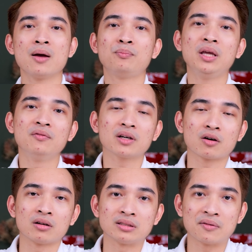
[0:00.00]
pin vẫn
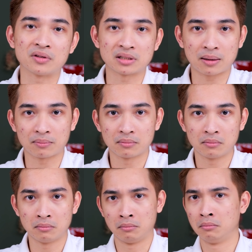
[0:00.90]
còn trăm phần trăm
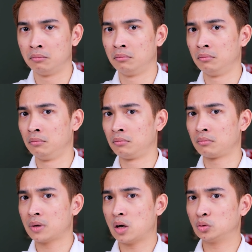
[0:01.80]

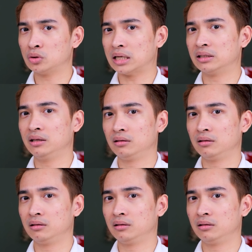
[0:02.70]
how to giải thích